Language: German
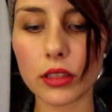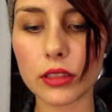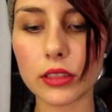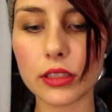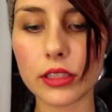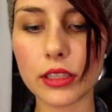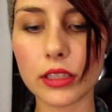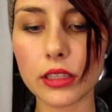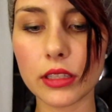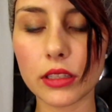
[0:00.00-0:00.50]

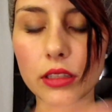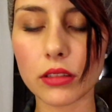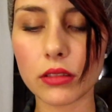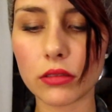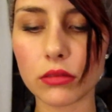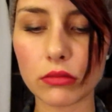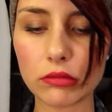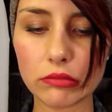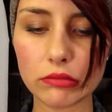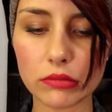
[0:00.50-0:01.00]
Die
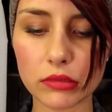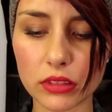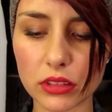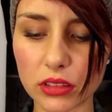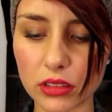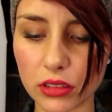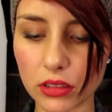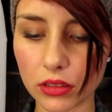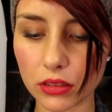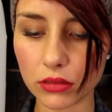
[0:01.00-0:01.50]
oh,
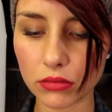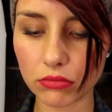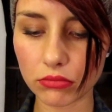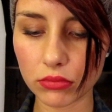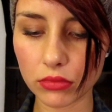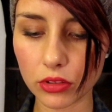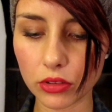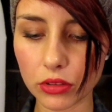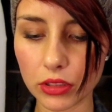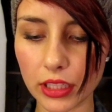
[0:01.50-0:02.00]
äh,
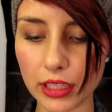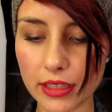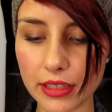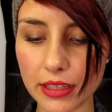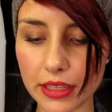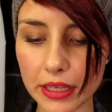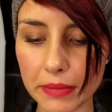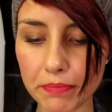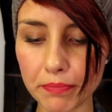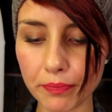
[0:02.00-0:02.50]

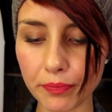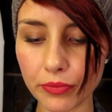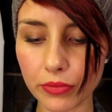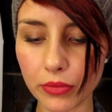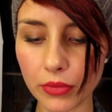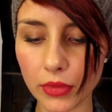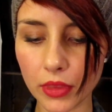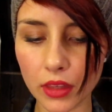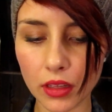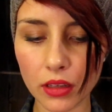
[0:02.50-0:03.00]
107
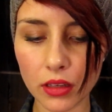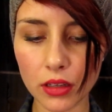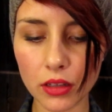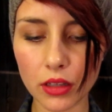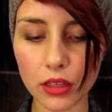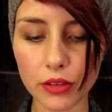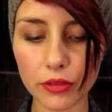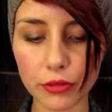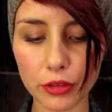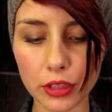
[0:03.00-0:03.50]

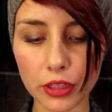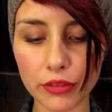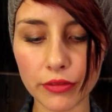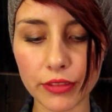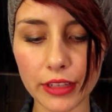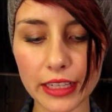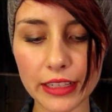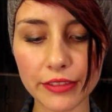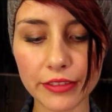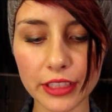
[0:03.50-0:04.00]
von den
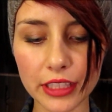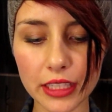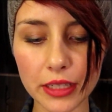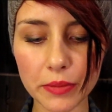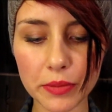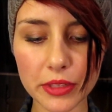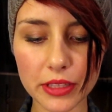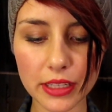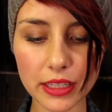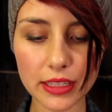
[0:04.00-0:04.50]
Velvet
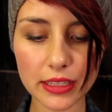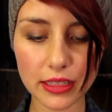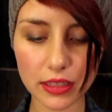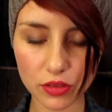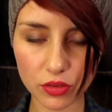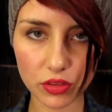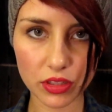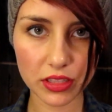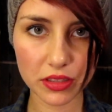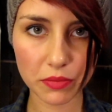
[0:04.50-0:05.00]
Lipsticks,
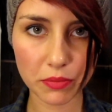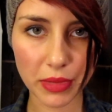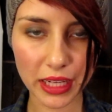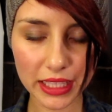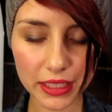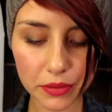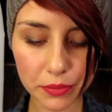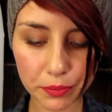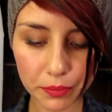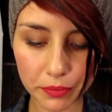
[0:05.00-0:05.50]
also diese
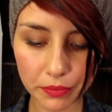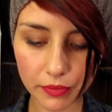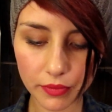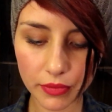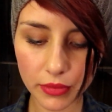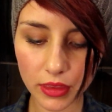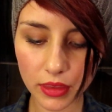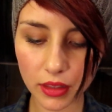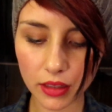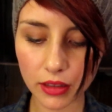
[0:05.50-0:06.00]
matten
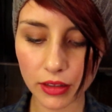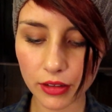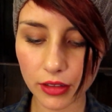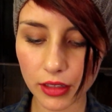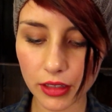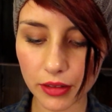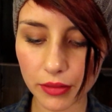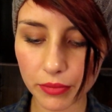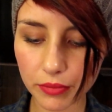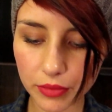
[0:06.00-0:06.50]

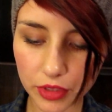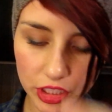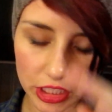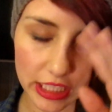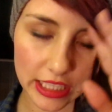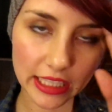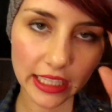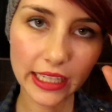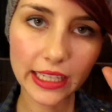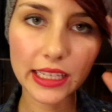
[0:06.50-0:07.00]
stehe
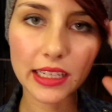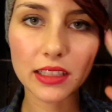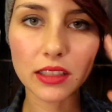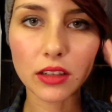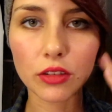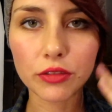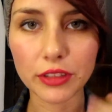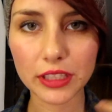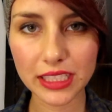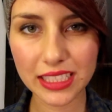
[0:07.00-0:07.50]
ich ja eher
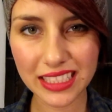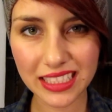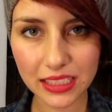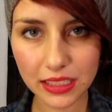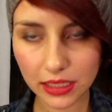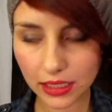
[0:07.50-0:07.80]
drauf als diese